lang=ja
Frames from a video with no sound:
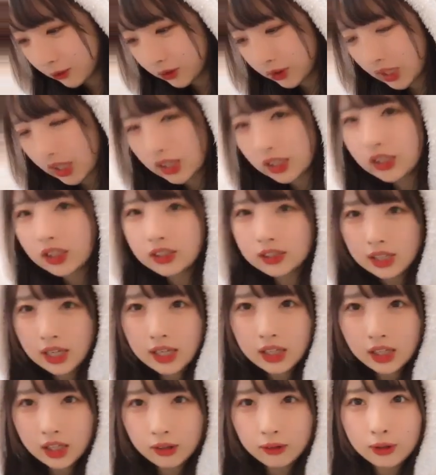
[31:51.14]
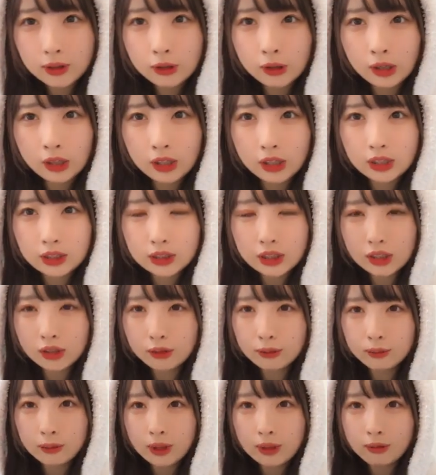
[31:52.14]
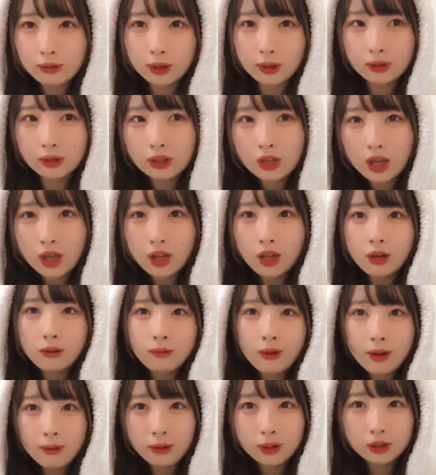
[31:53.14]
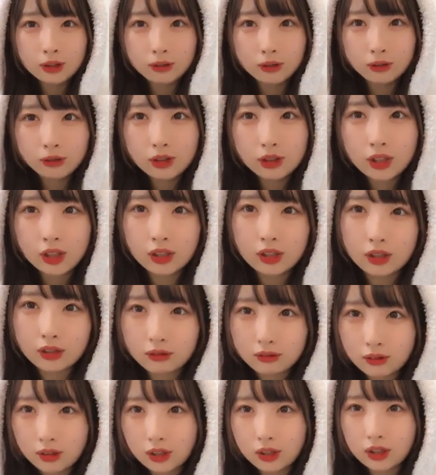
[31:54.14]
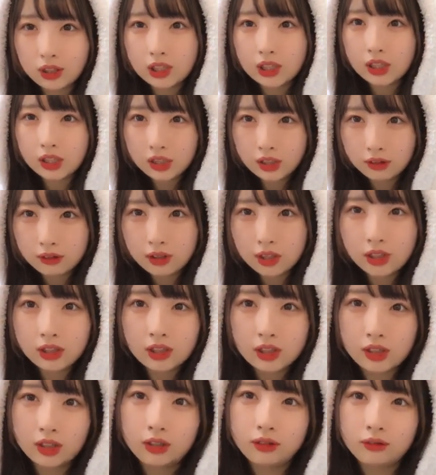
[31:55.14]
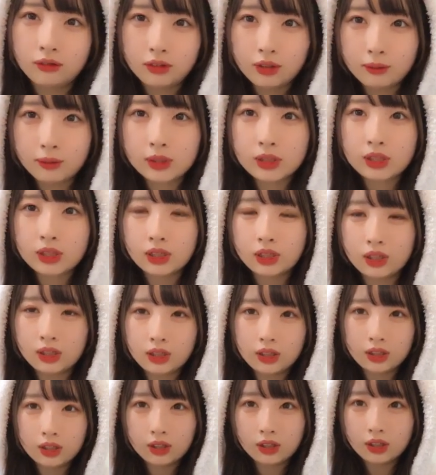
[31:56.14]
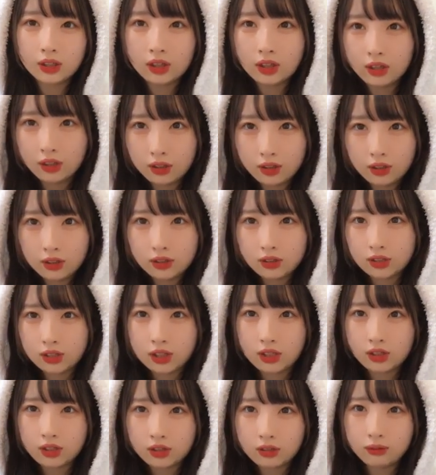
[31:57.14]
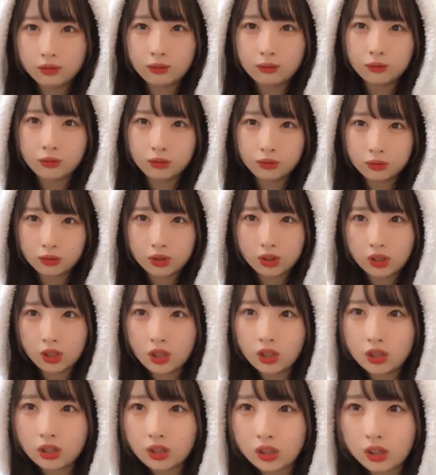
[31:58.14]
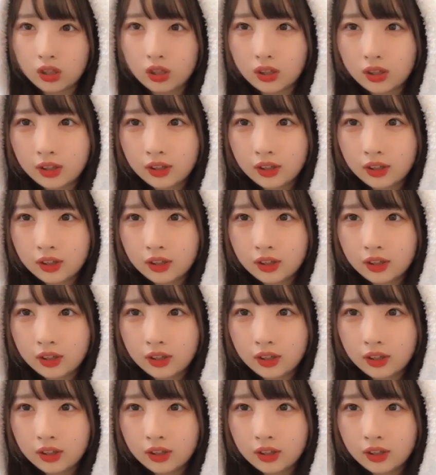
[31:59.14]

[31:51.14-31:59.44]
もん最近最近は乗らないちゃんと前は前まで乗ってたんだけどなんか汚くなってから乗りませんね最近はもう乗ってないね